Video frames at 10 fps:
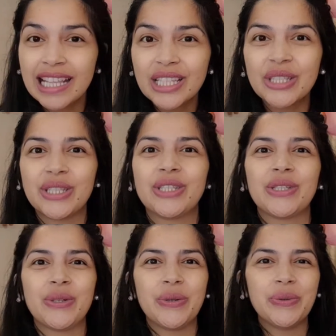
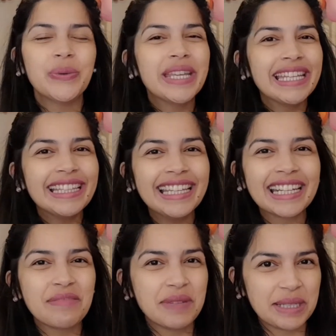So, hindi
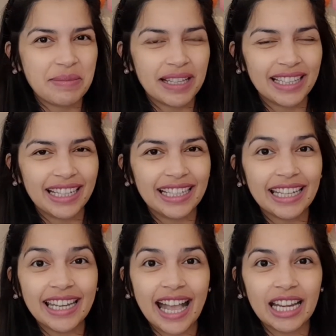rin masama talaga na
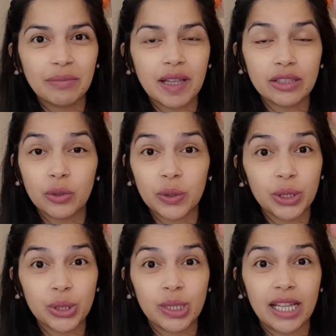inaalam natin yung
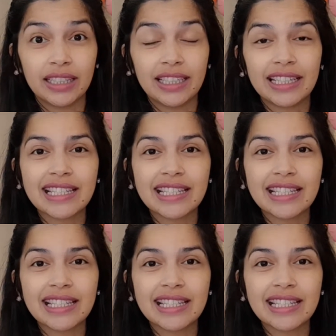kondisyon natin.